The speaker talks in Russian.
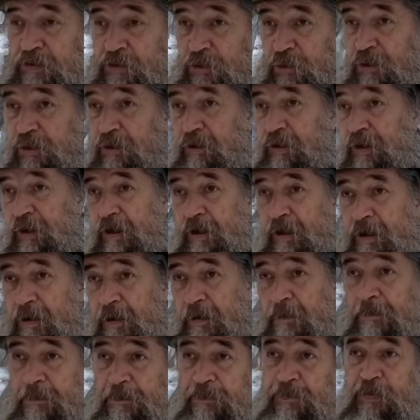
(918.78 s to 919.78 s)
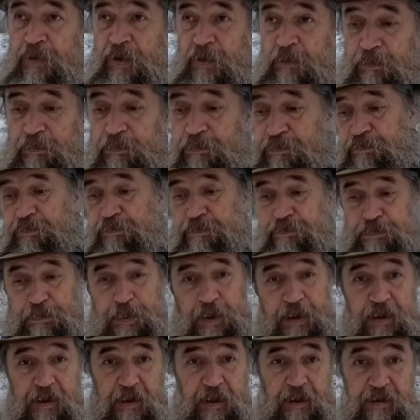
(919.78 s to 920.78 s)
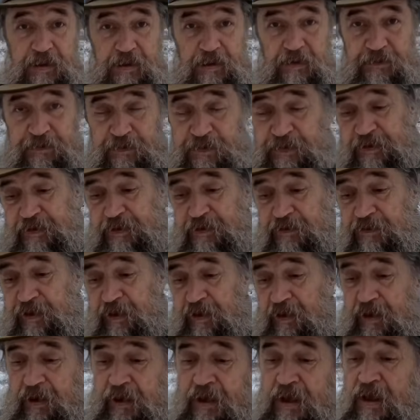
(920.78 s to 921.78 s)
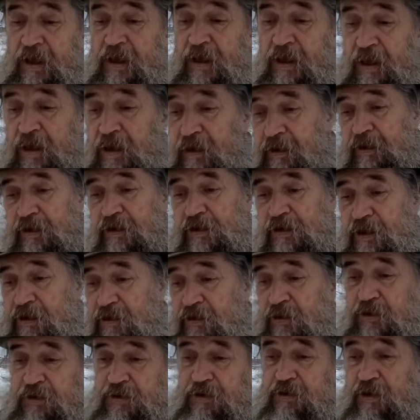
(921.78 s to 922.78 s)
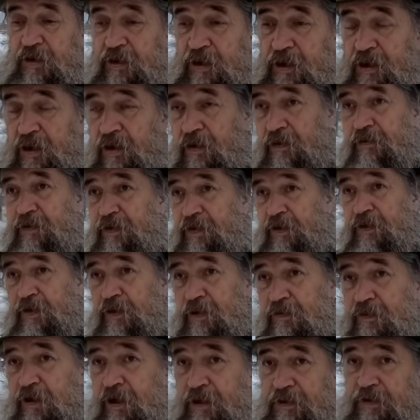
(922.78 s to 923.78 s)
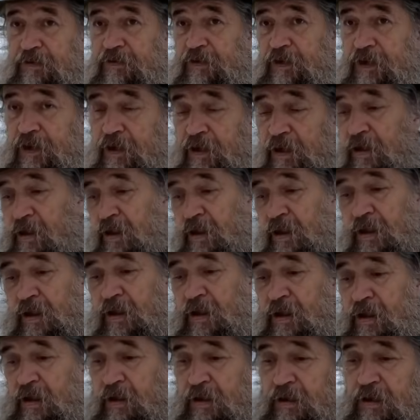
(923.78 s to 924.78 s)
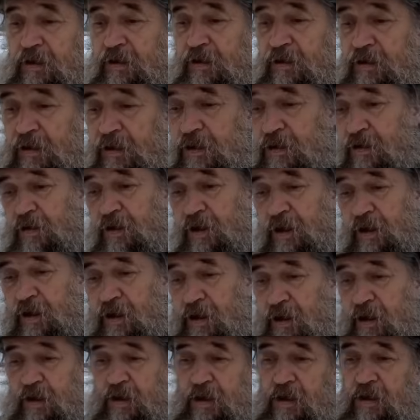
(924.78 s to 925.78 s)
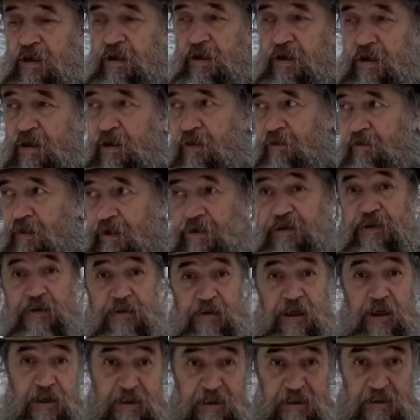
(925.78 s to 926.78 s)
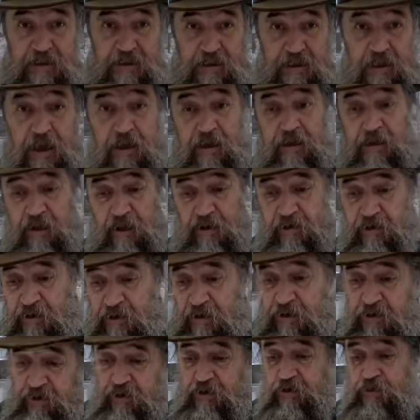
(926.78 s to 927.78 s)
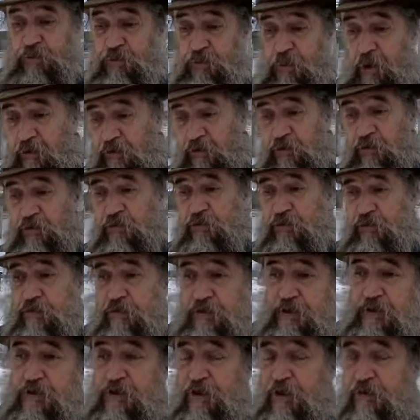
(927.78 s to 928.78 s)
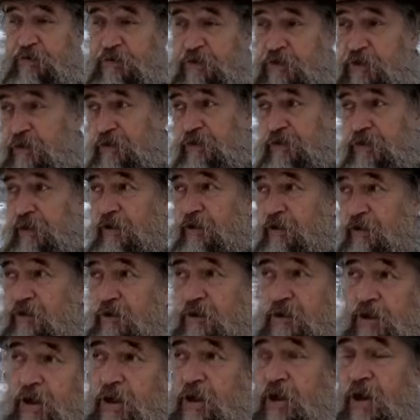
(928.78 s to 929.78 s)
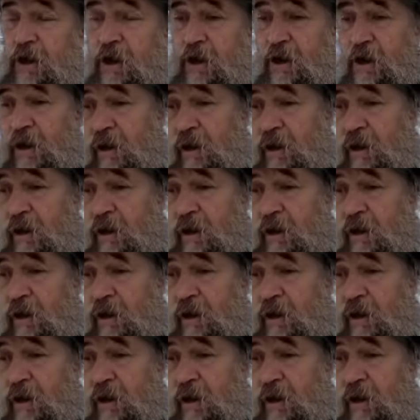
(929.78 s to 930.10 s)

которые проходил фестиваль ежегодно в Иваново. И в этот раз, зная, какое у нас оборудование, там все остальное,